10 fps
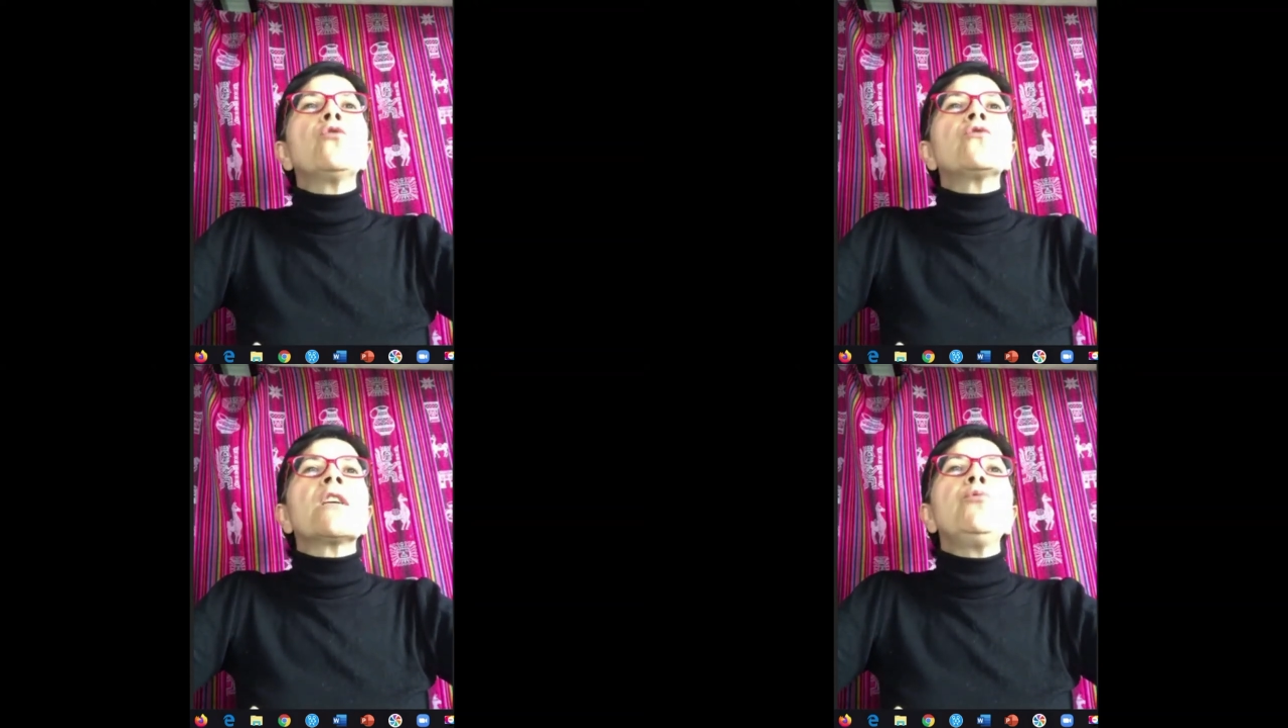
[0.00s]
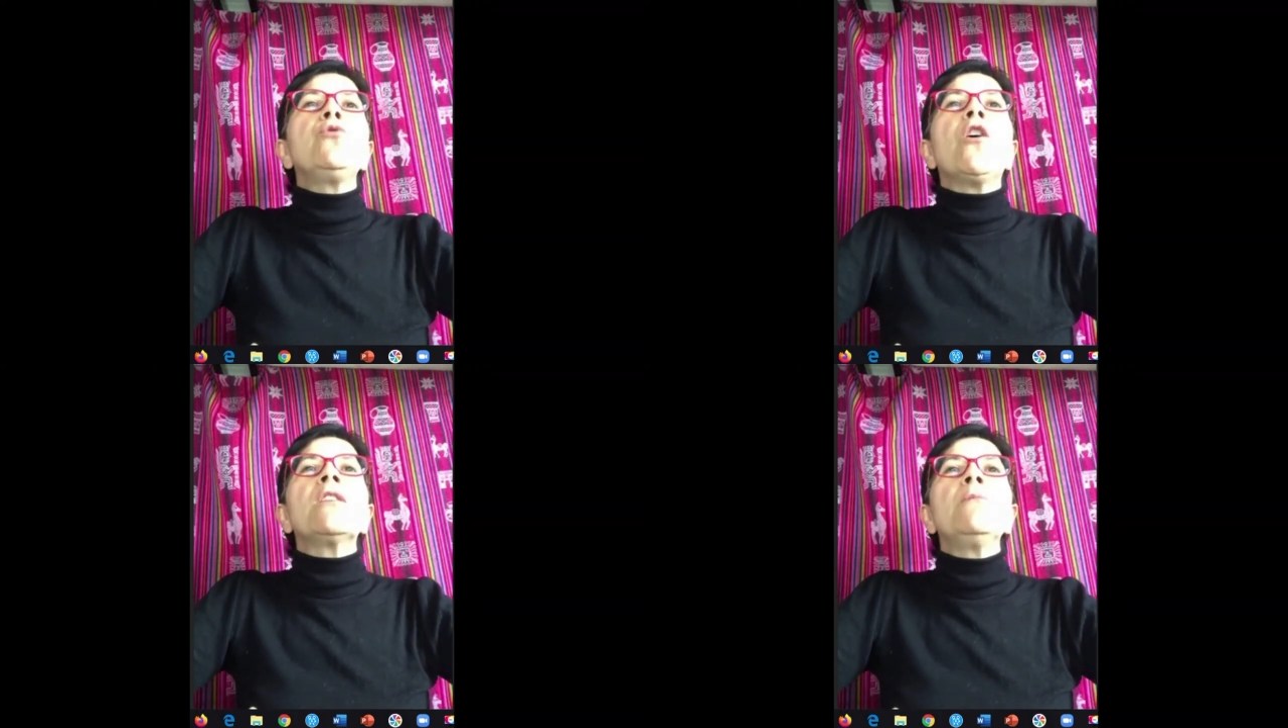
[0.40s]

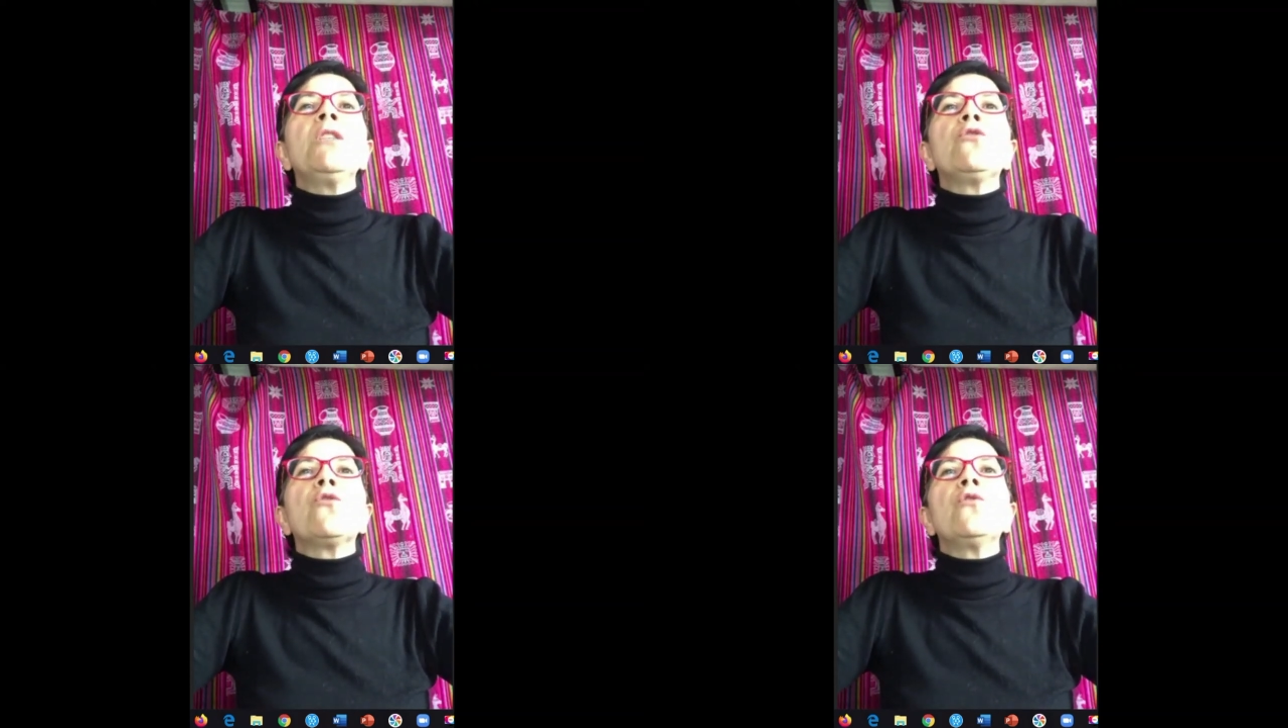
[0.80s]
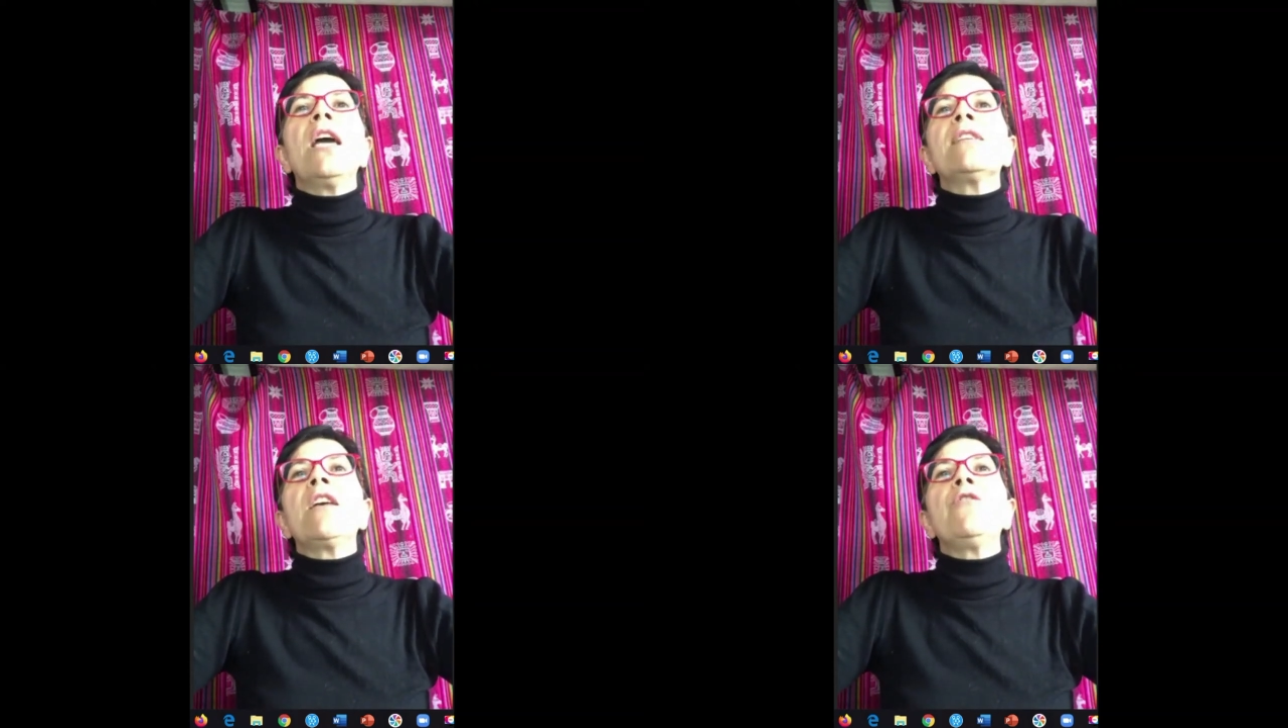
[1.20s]
contributeur d'émissions de
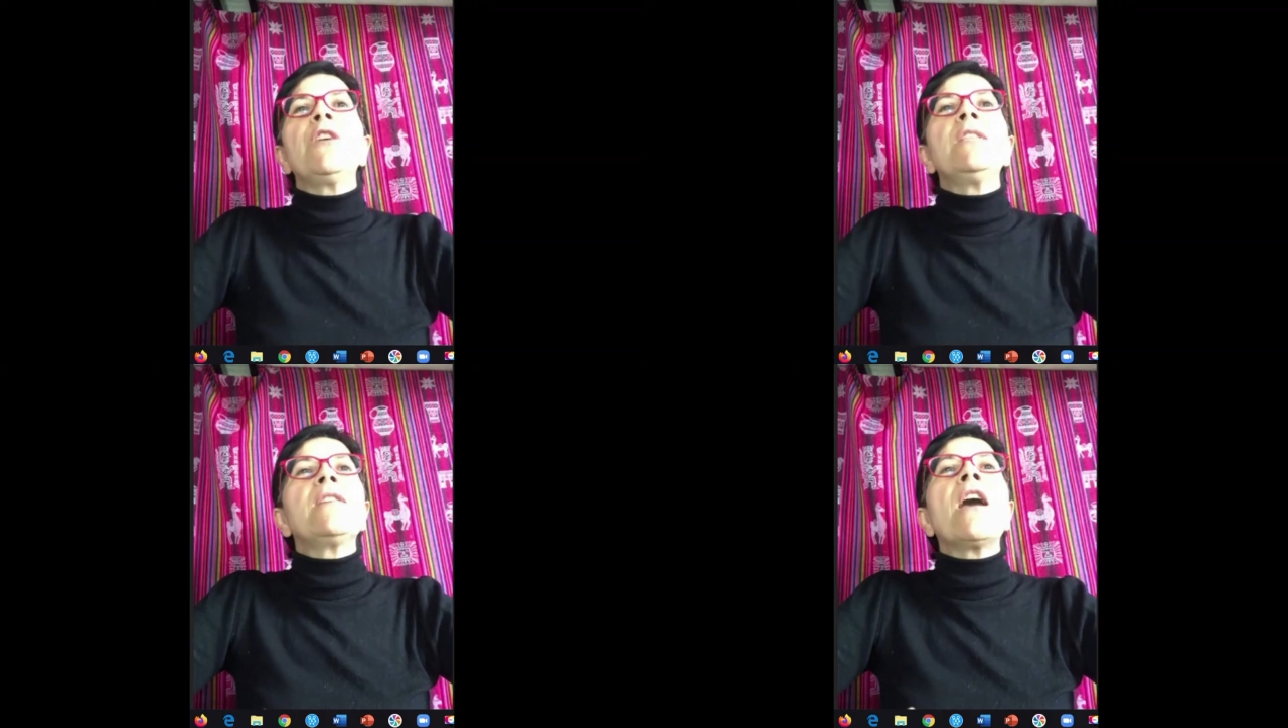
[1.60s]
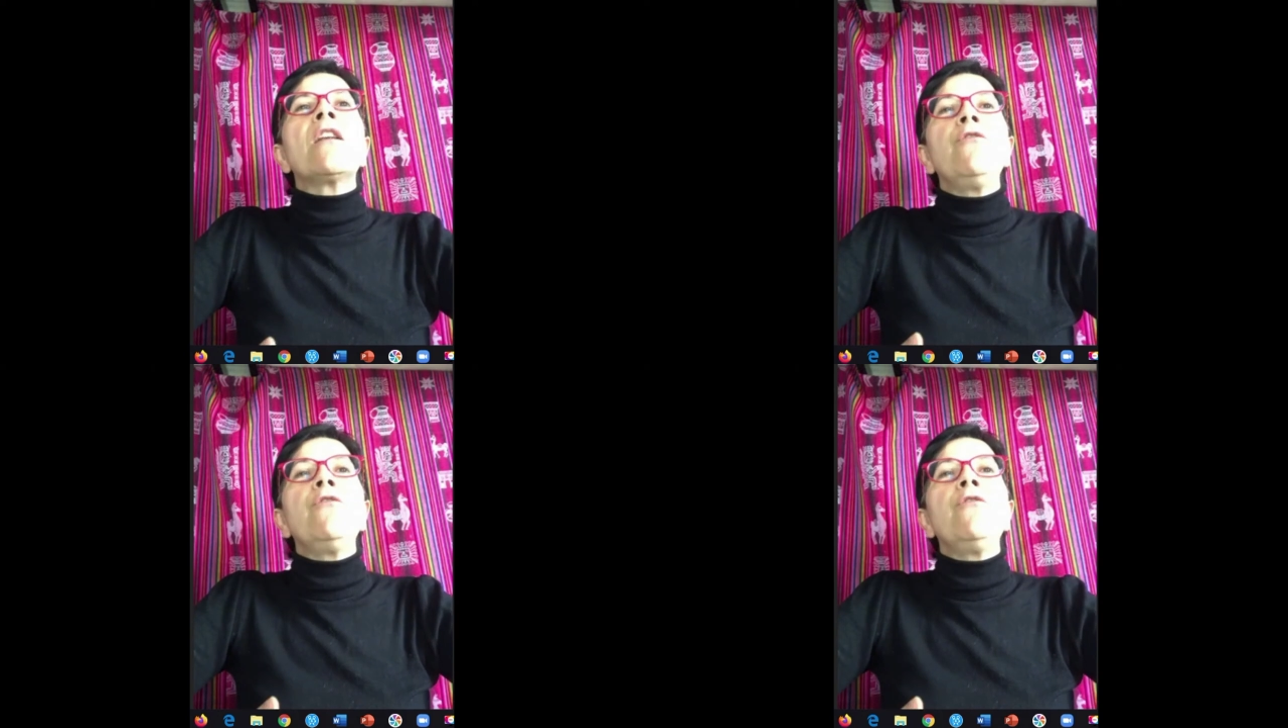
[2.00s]
gaz à effet de serre.